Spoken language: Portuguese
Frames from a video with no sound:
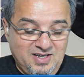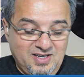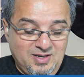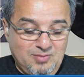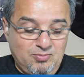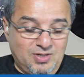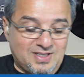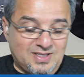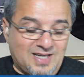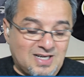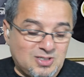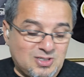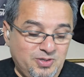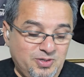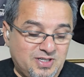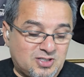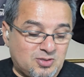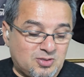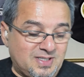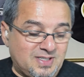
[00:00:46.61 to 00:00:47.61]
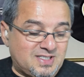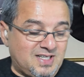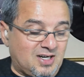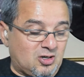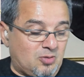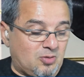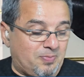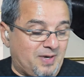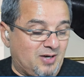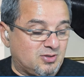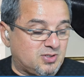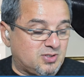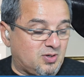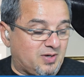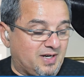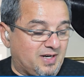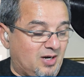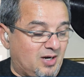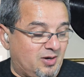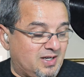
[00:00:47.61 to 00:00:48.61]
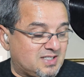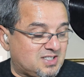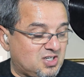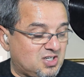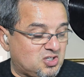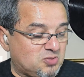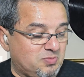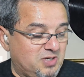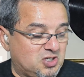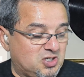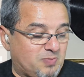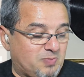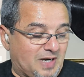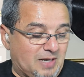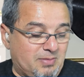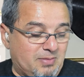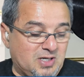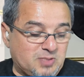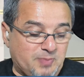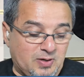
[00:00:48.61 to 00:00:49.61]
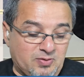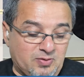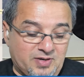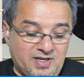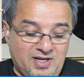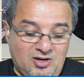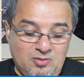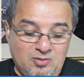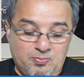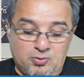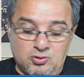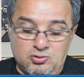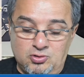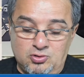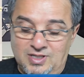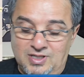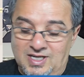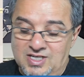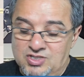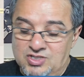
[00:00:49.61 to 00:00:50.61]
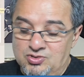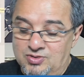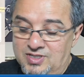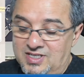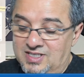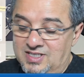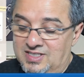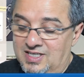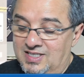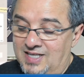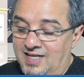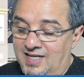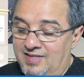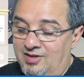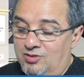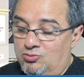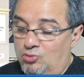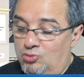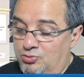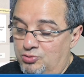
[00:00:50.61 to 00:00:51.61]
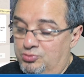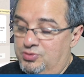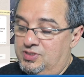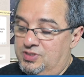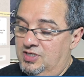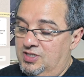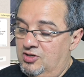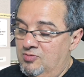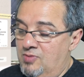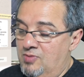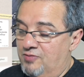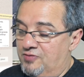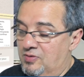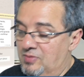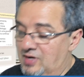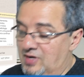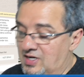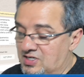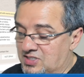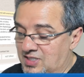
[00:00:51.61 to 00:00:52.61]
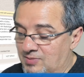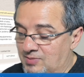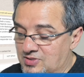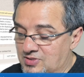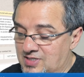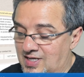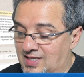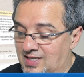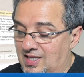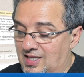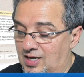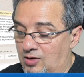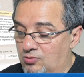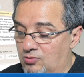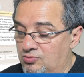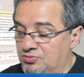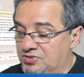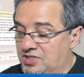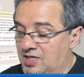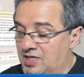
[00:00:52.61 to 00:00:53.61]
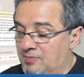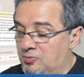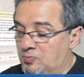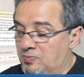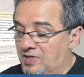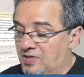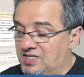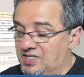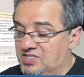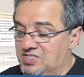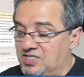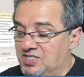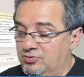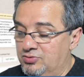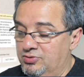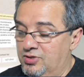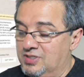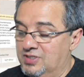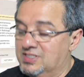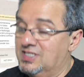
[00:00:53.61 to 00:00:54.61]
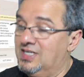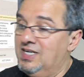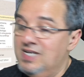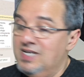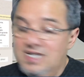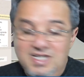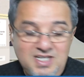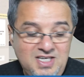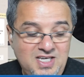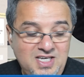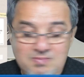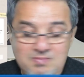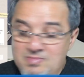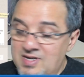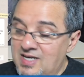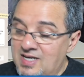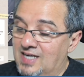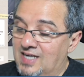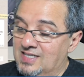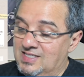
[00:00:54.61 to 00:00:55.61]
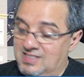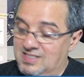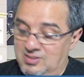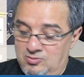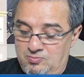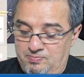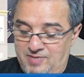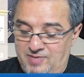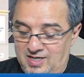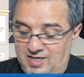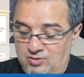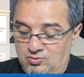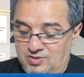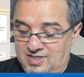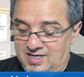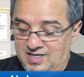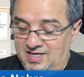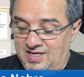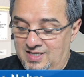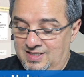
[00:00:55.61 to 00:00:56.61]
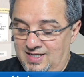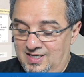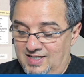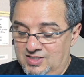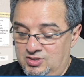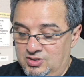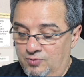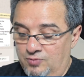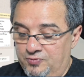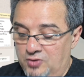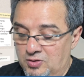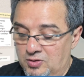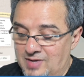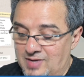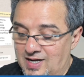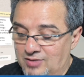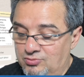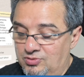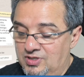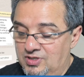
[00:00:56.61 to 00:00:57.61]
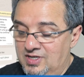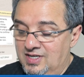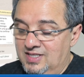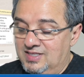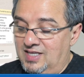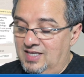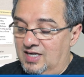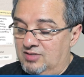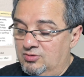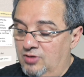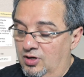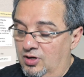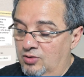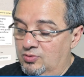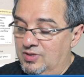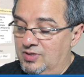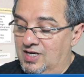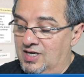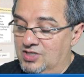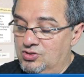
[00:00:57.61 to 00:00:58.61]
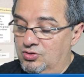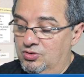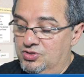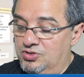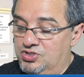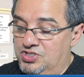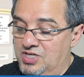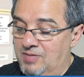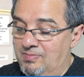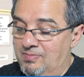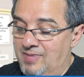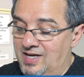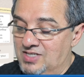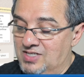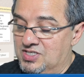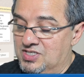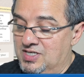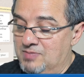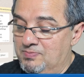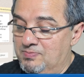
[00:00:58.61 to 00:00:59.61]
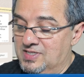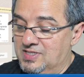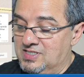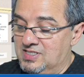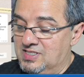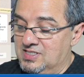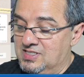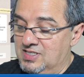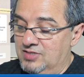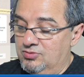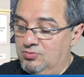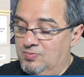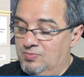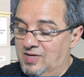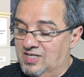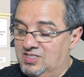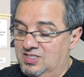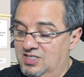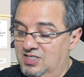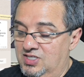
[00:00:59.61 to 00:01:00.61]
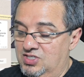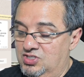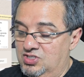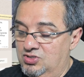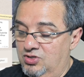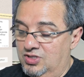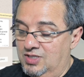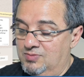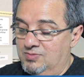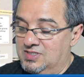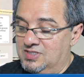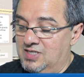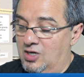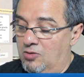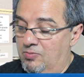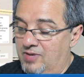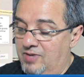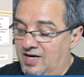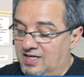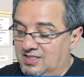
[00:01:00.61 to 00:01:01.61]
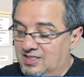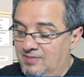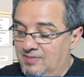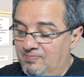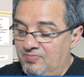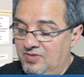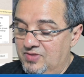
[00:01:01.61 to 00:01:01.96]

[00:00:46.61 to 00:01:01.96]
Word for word: Boa tarde, Luiz. Comecei a acompanhar o seu canal recentemente. Parabéns pelo canal e por toda a ajuda que tem dado a todos. Eu e minha família estamos há algum tempo planejando nossa imigração para o Canadá. Sou formado tecnólogo em radiologia médica e pesquisando bastante, notamos que a Alberta